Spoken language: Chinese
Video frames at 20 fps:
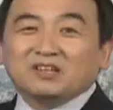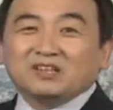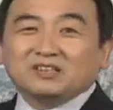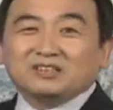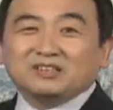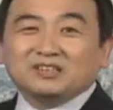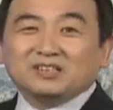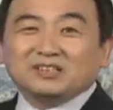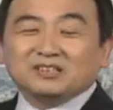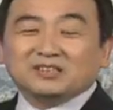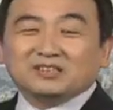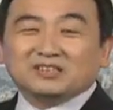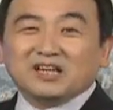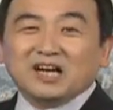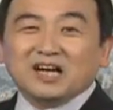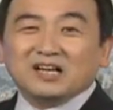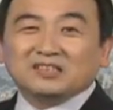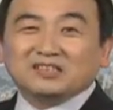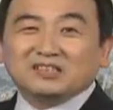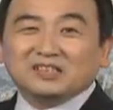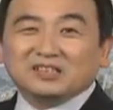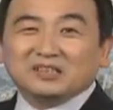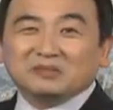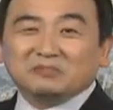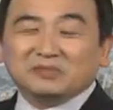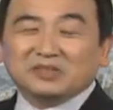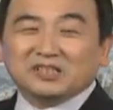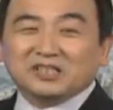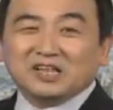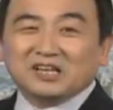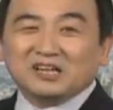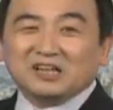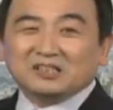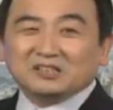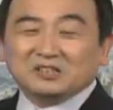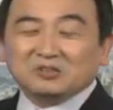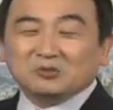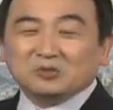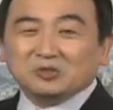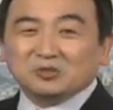那看那个米开朗
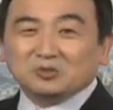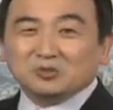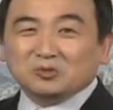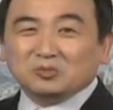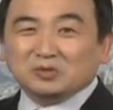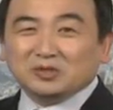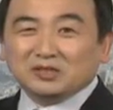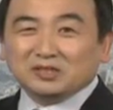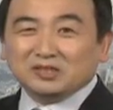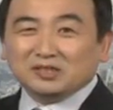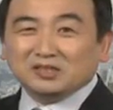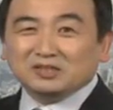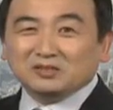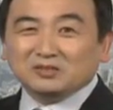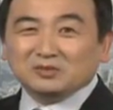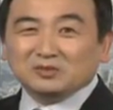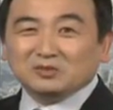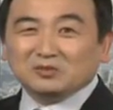基罗作品呢，